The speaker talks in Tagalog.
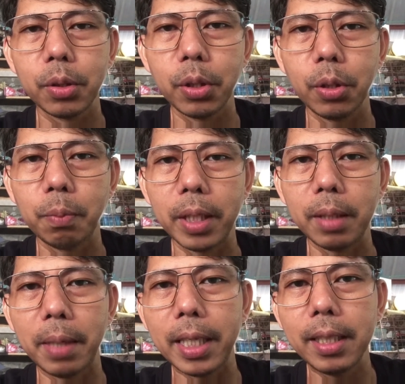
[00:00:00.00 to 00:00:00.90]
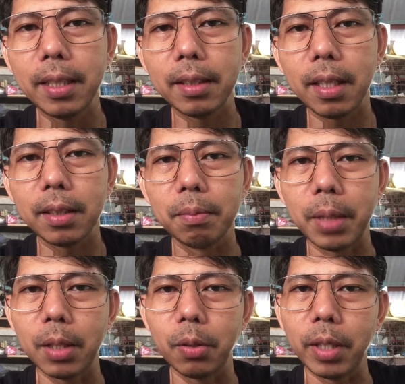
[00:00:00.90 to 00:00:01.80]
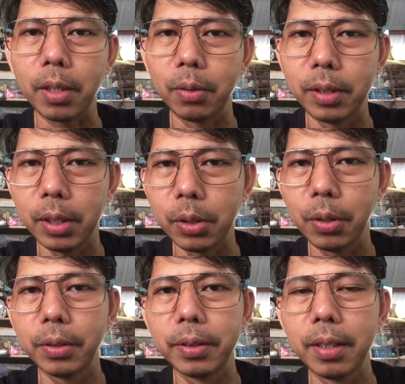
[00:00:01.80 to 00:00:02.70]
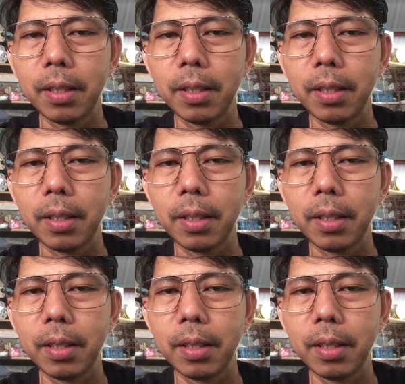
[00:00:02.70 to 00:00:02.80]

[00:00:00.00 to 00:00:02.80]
Ito yung may mainit at merong air condition.